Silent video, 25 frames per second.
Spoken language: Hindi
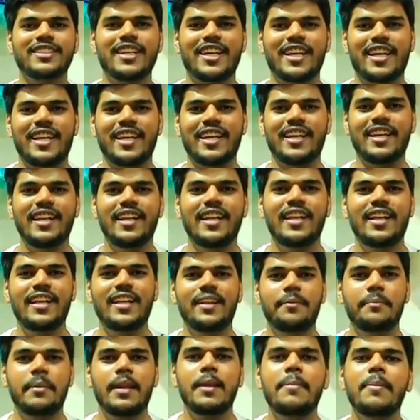रेंज आएगी
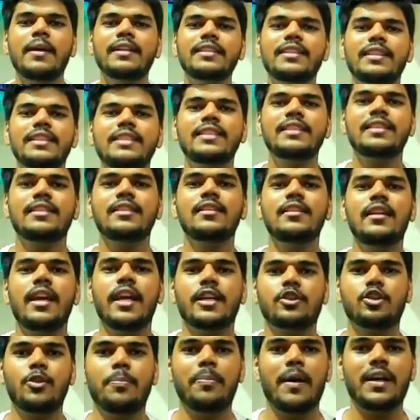मेरे पास जीन्स
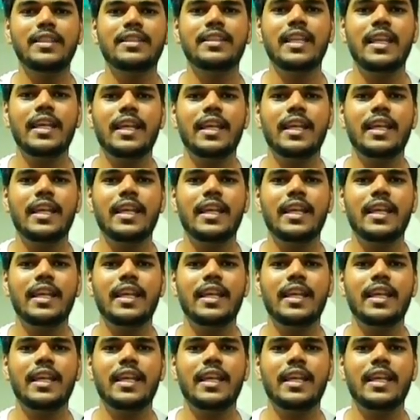एक सौ पाँच